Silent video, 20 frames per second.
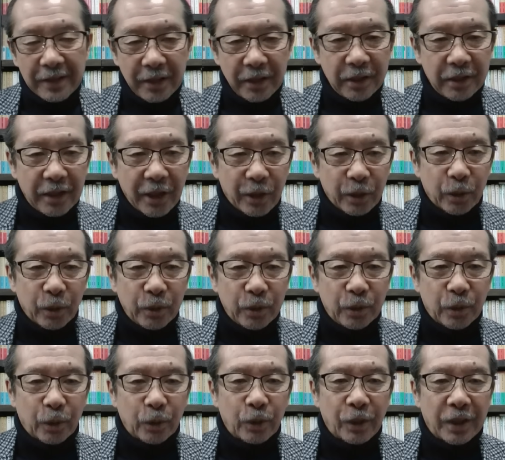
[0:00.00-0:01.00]
言ってるとい
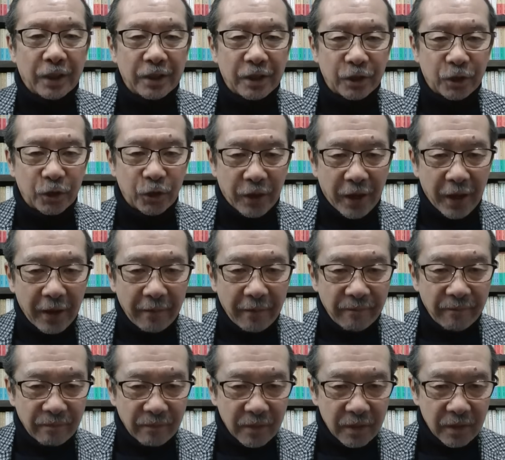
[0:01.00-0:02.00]
うことなんですよね。
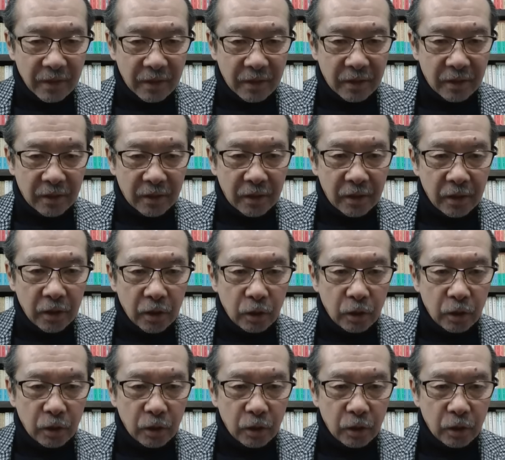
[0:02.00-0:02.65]
うん。